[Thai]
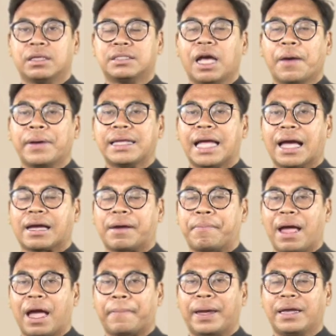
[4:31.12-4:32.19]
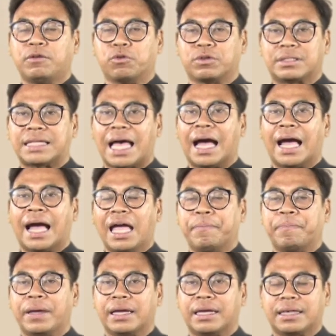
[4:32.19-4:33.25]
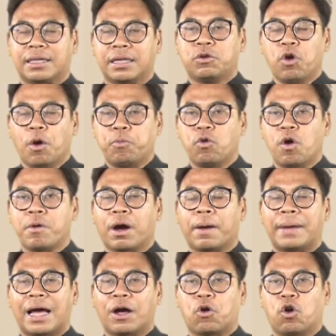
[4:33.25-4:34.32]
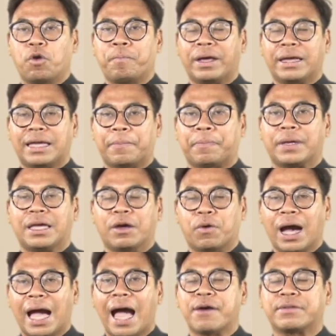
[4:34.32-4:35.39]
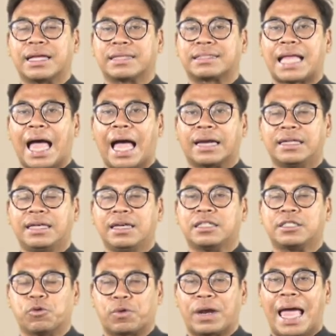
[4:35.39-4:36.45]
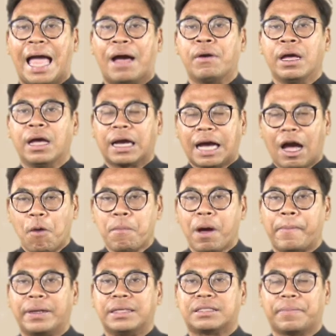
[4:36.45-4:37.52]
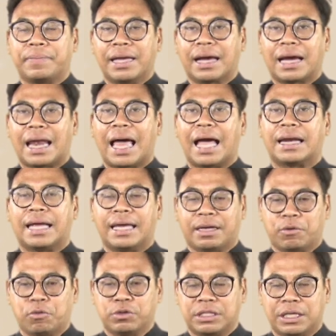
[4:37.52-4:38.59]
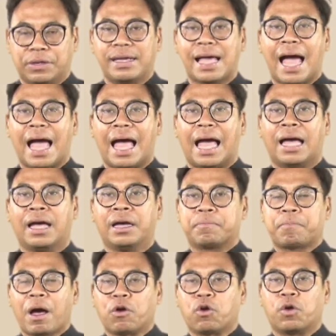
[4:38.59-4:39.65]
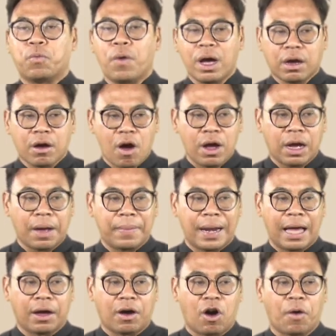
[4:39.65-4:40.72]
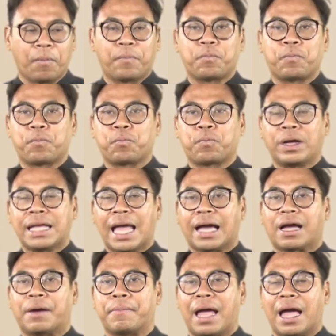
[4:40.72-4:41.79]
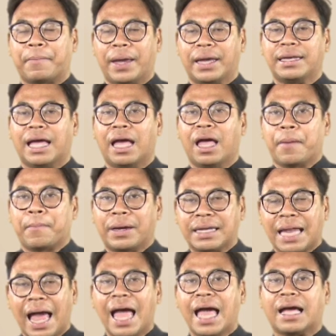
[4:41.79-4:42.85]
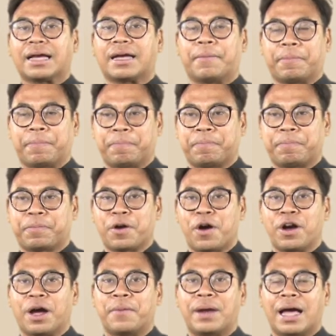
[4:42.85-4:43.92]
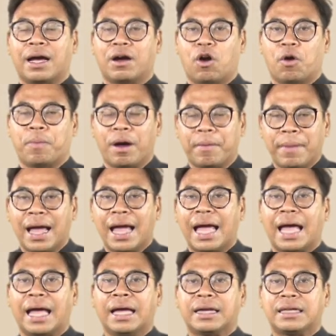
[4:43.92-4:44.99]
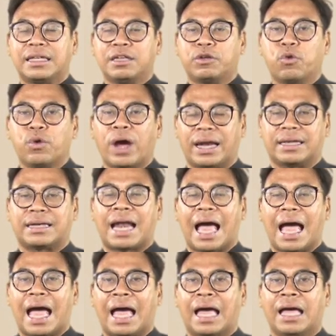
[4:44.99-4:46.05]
เจ้าพญากำแพงเพชรถูกสั่งให้ไปรวบรวมกำลังคนไปเก็บเกี่ยวข้าวต่าง ๆ ที่สุกแล้วเข้ามาเป็นสเสบียงคลังในกรุงศรีอยุธยา ปรากฏว่ากองกำลังของพระยากำแพงเพชรเนี่ยปะทะกับกองกำลังของพม่าที่ทุ่งหันตรา